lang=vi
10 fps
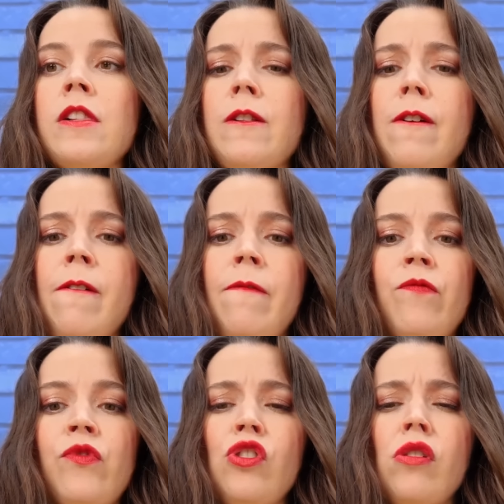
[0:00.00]
Uf, uh
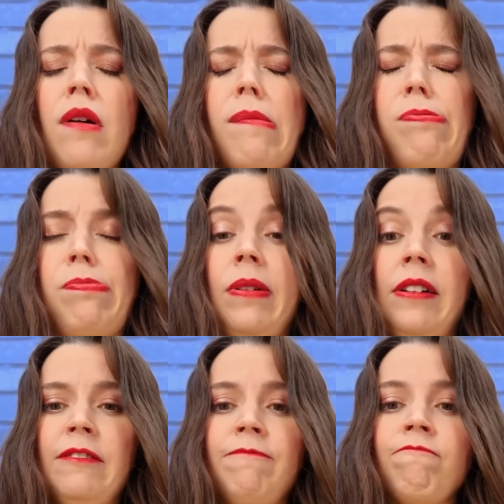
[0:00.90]
muốn rụng cái tay
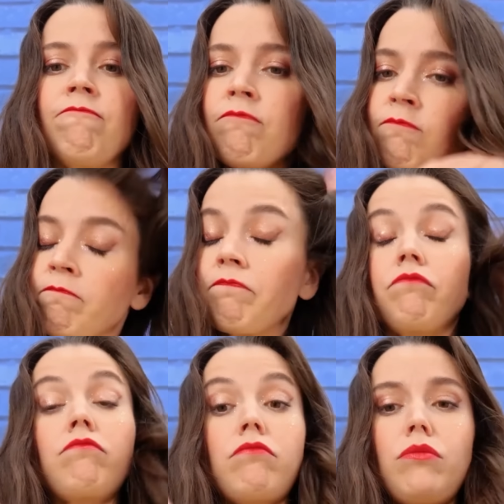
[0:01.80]
luôn rồi, buộc nốt